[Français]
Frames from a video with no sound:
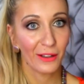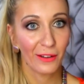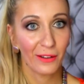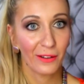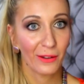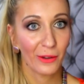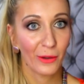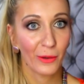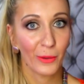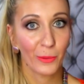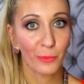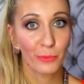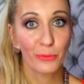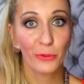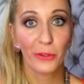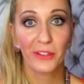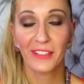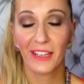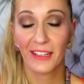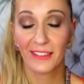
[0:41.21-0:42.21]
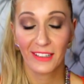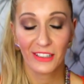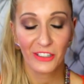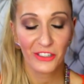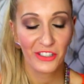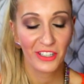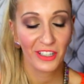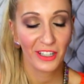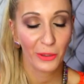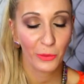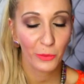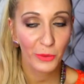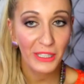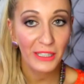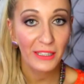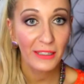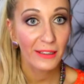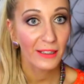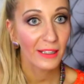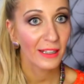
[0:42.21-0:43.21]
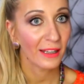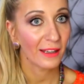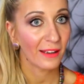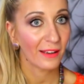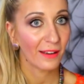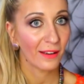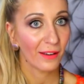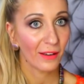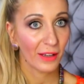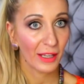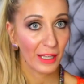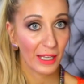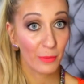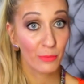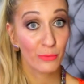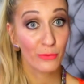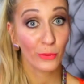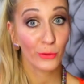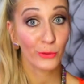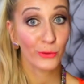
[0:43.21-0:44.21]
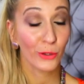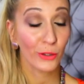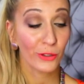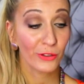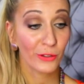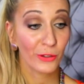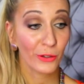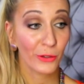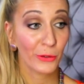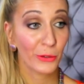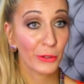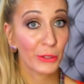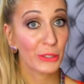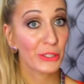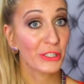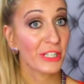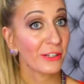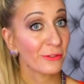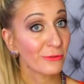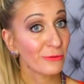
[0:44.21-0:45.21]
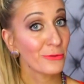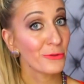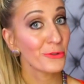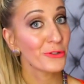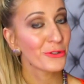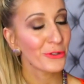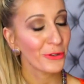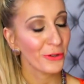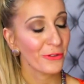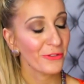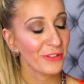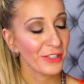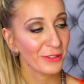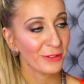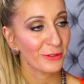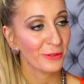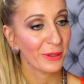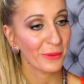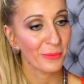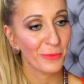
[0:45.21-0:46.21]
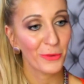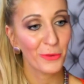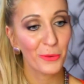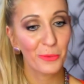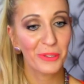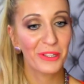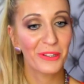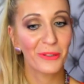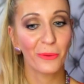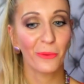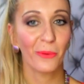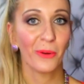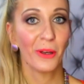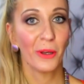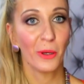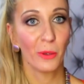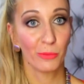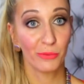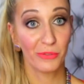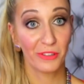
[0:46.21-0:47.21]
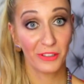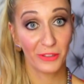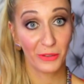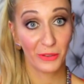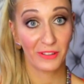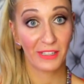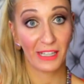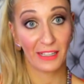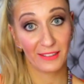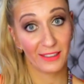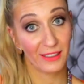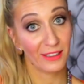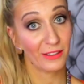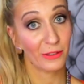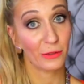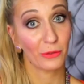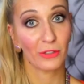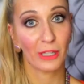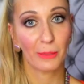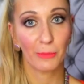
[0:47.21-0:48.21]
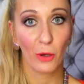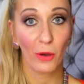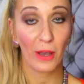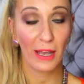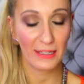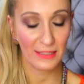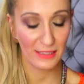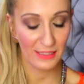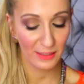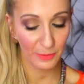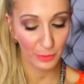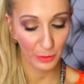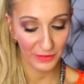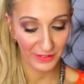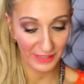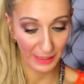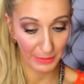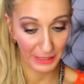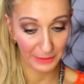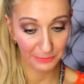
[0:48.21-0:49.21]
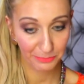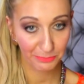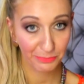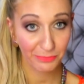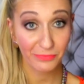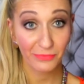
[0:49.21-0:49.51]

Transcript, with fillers: Euh, pour certains, je dirais oui. Euh, et pour d'autres, euh, j'avoue, je reviens sur mon opinion puisque certains sont vraiment indispensables.